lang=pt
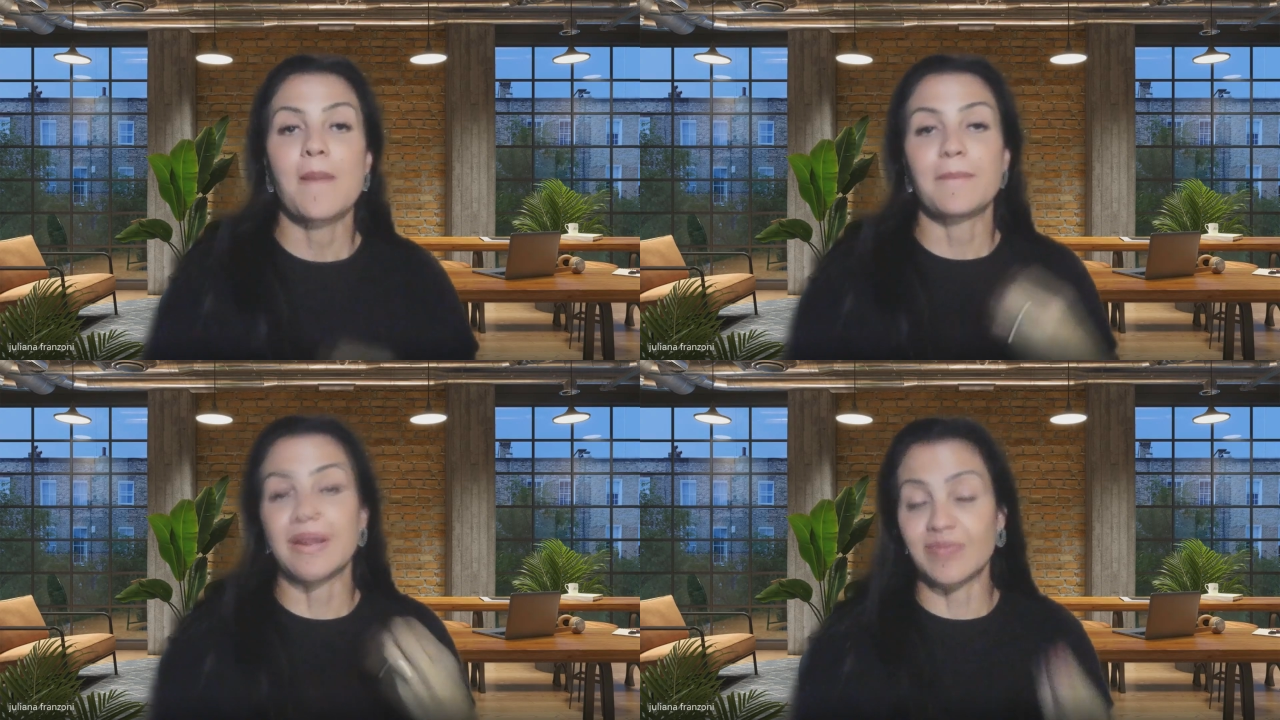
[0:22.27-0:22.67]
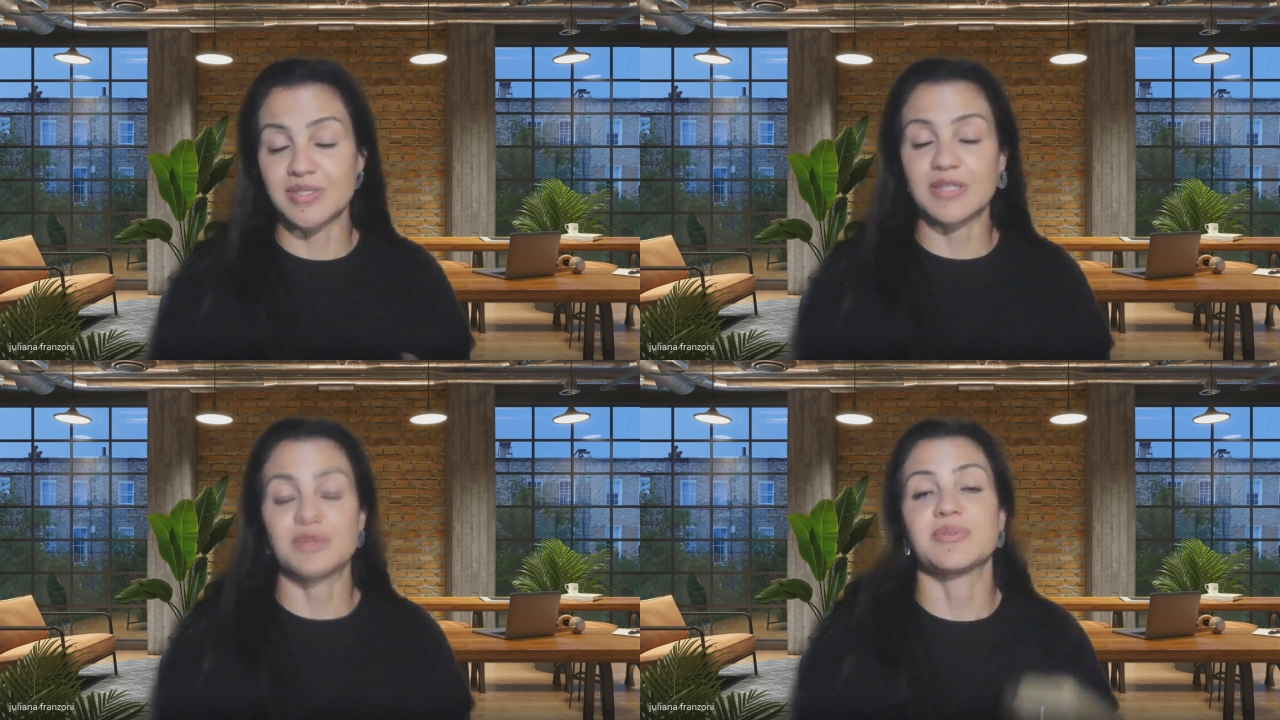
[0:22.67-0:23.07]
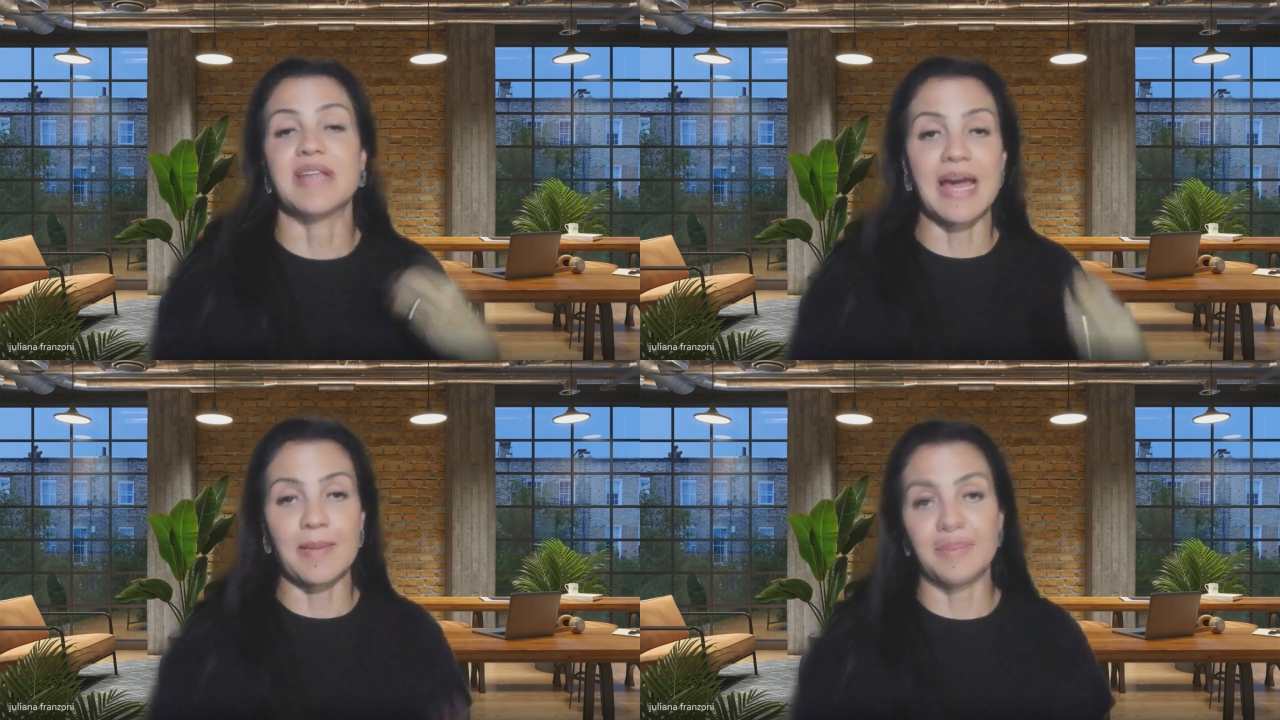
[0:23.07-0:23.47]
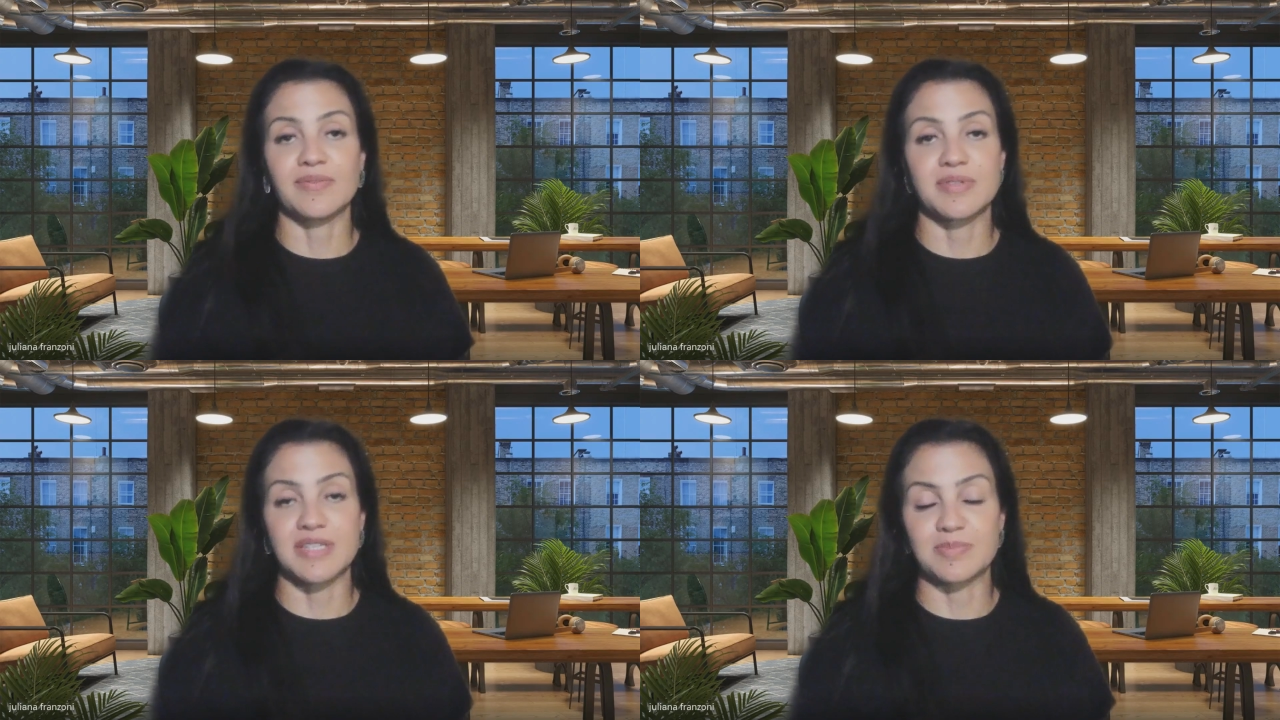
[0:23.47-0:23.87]
para você estudar, para
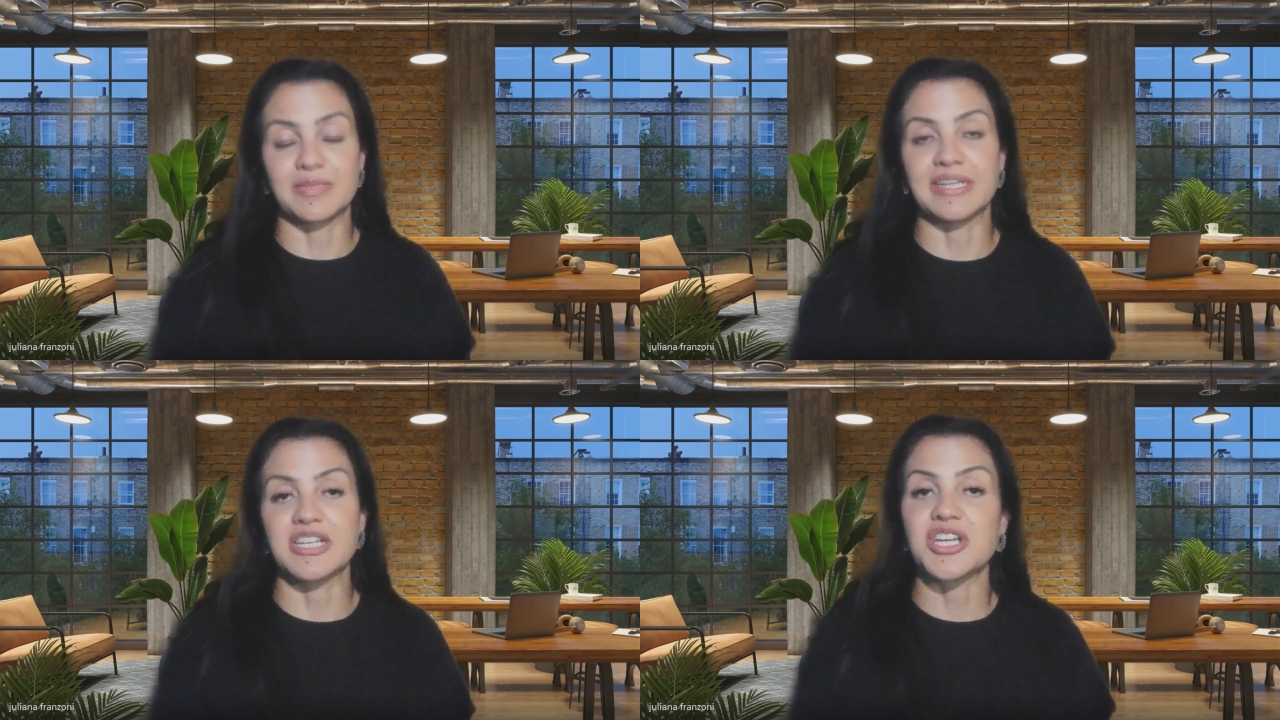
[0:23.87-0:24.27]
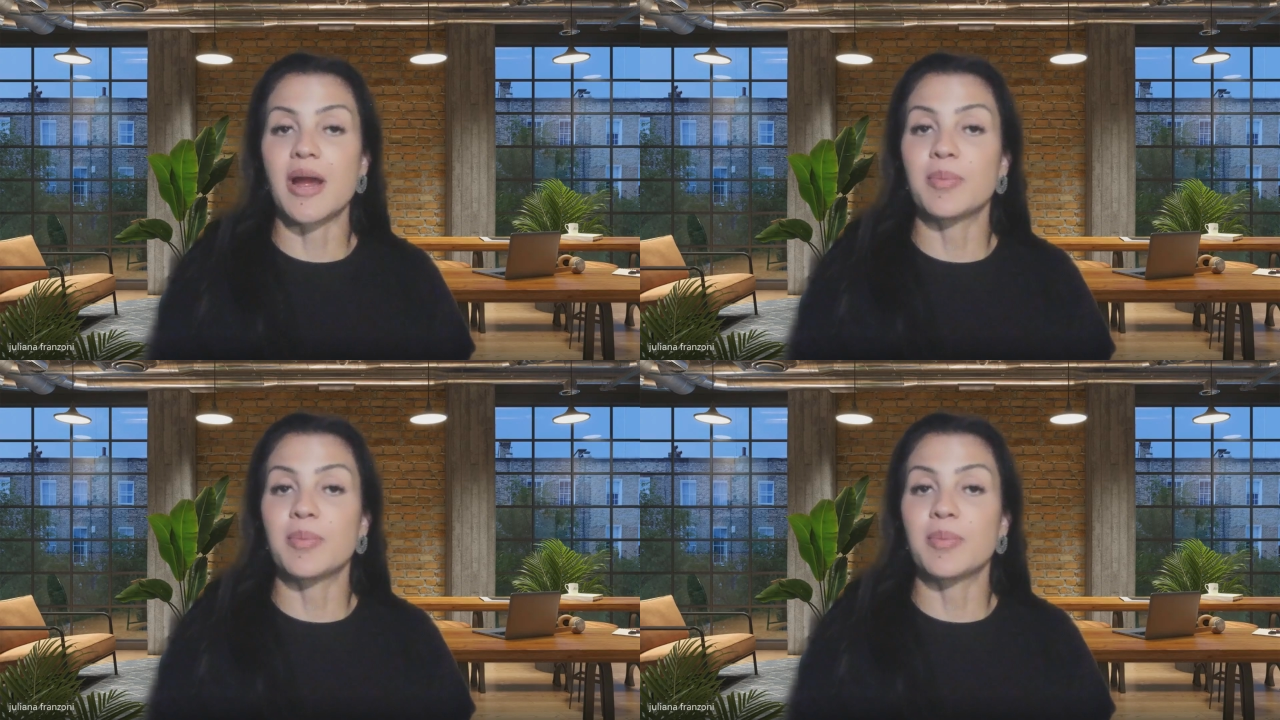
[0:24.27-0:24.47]
você se planejar,